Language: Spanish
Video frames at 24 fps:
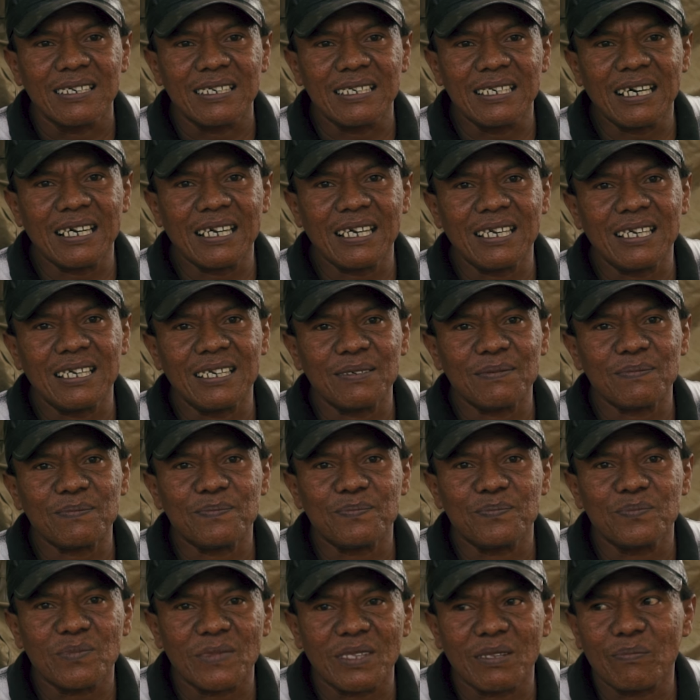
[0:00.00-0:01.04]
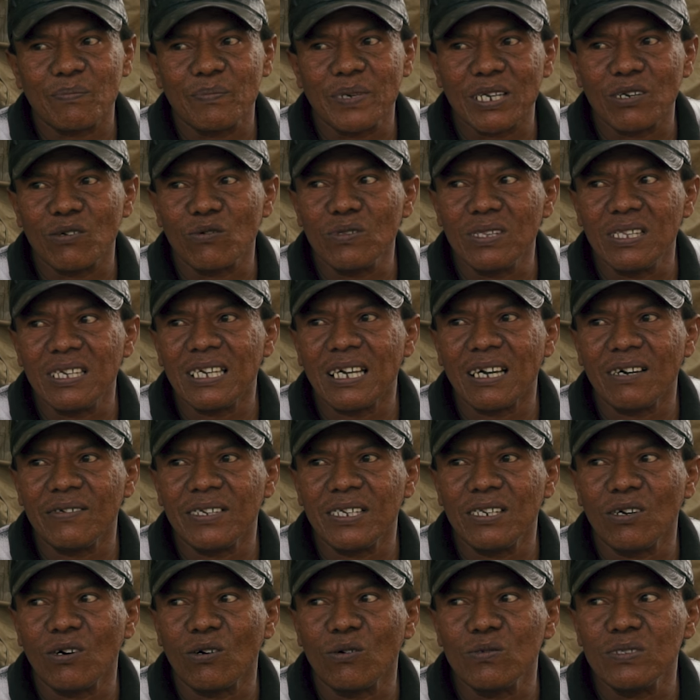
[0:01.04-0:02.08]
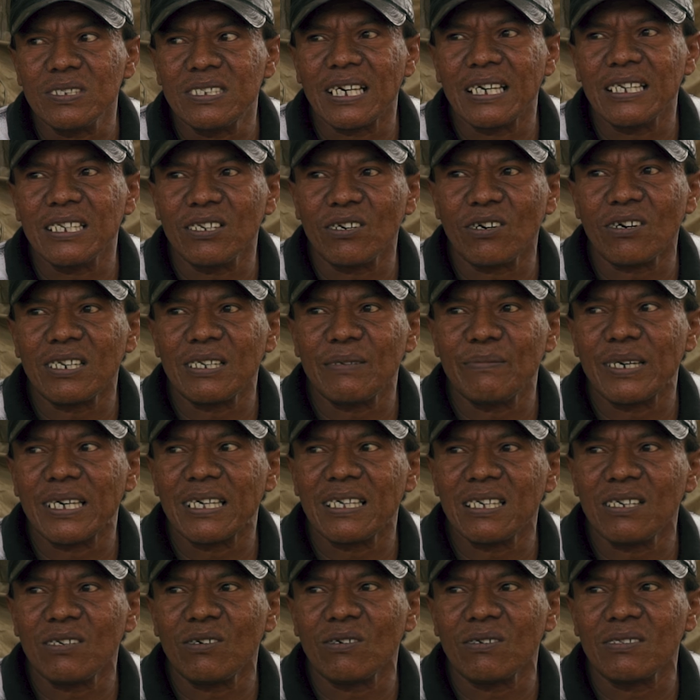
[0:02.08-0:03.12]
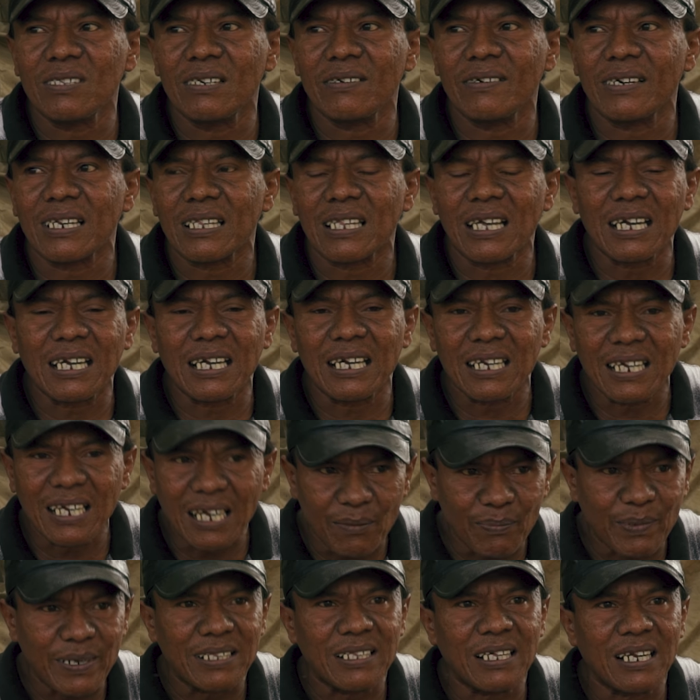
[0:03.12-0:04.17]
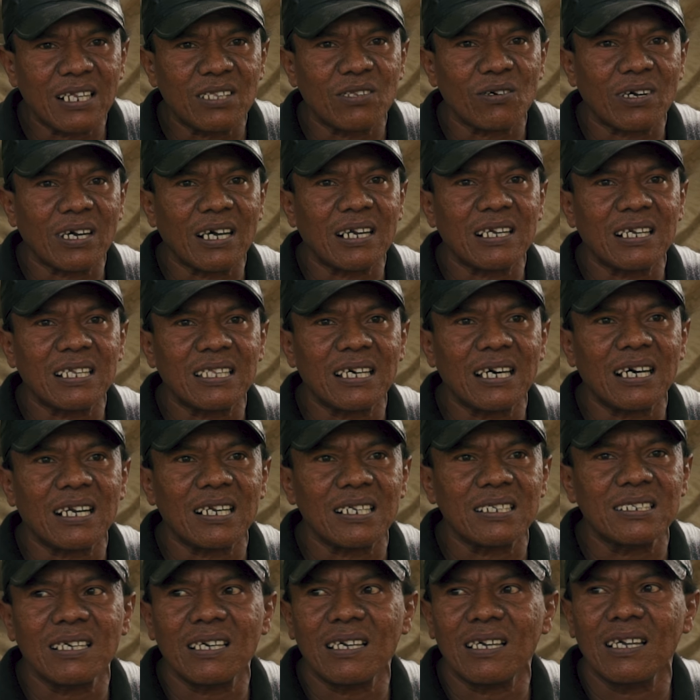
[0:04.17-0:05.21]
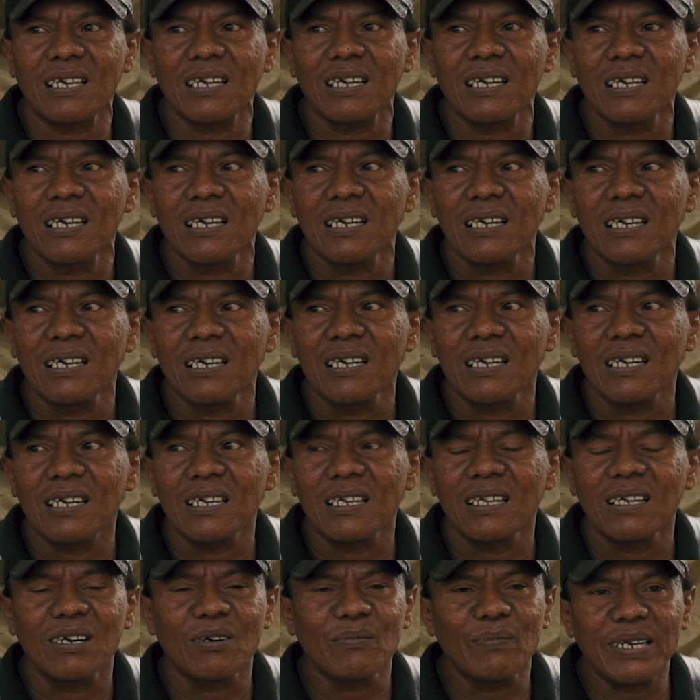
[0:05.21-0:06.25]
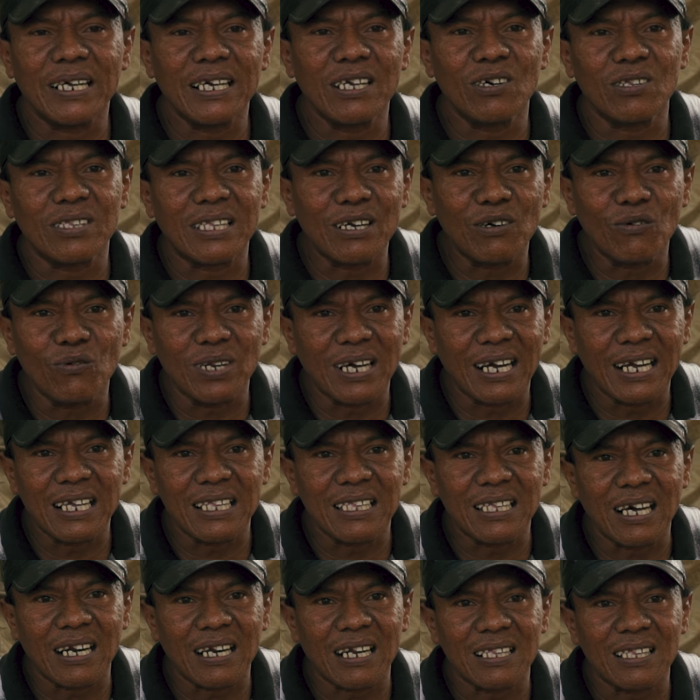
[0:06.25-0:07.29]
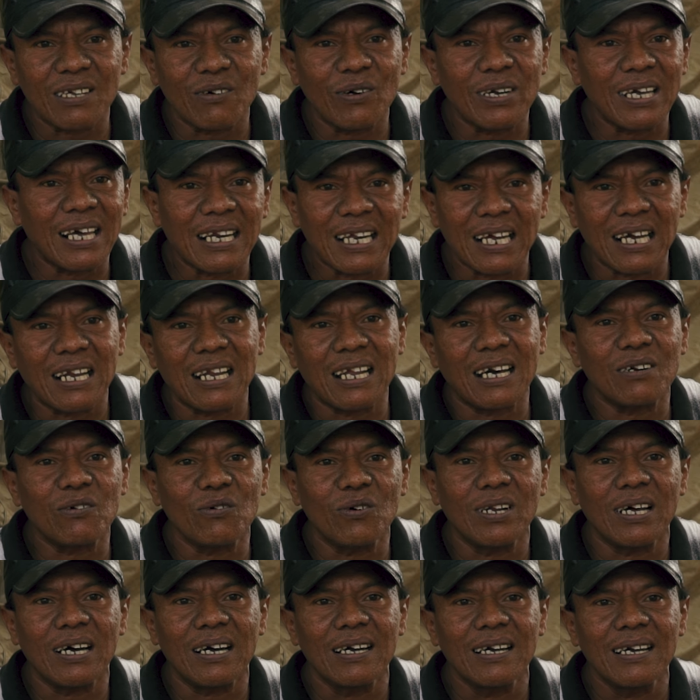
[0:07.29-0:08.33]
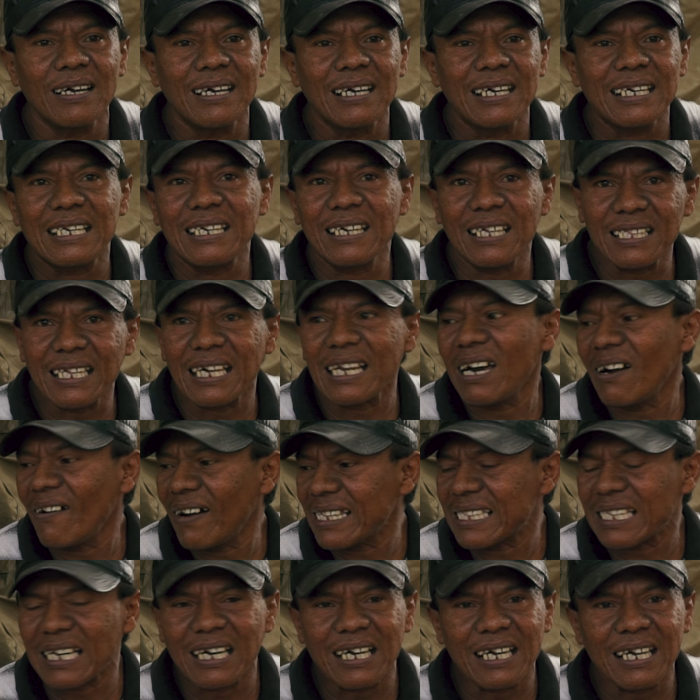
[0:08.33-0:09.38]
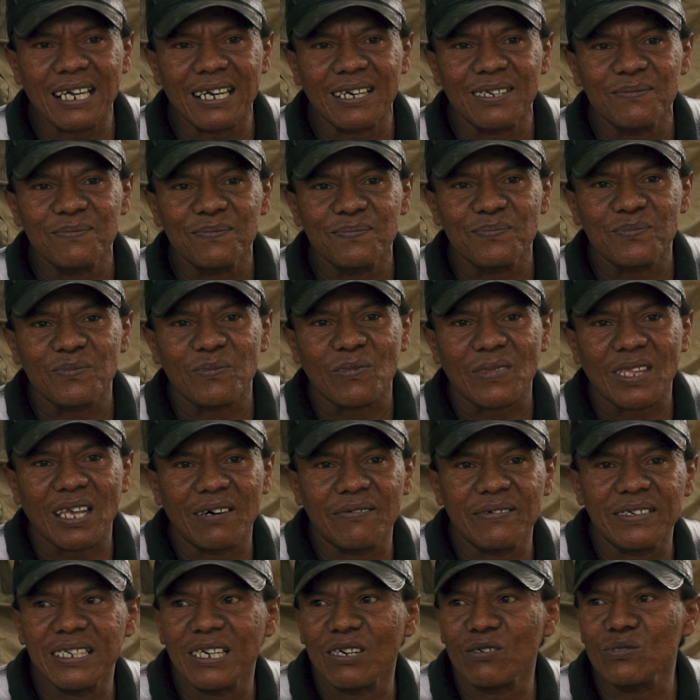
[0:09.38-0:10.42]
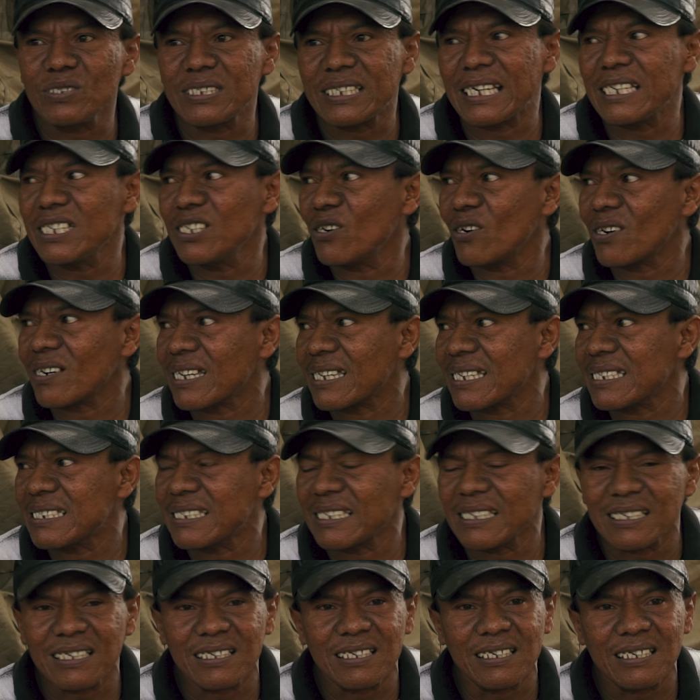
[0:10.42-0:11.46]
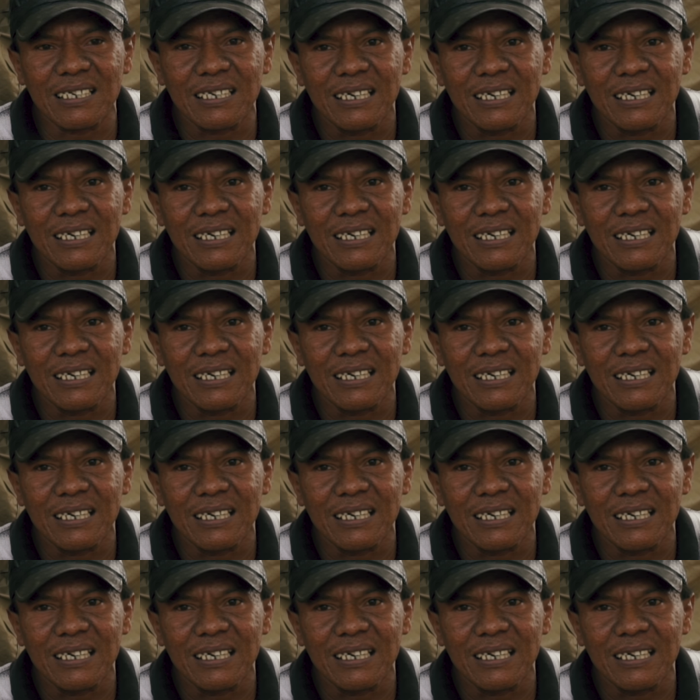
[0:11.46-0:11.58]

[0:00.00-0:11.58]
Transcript: y ahí, pero un día vino un señor y me dijo, ¿de verdad quieres aprender a tocar guitarra? Sí. Hombre, yo tengo una guitarra, te voy a regalar una. ¿Quién te la va a traer? Había un señor que, se,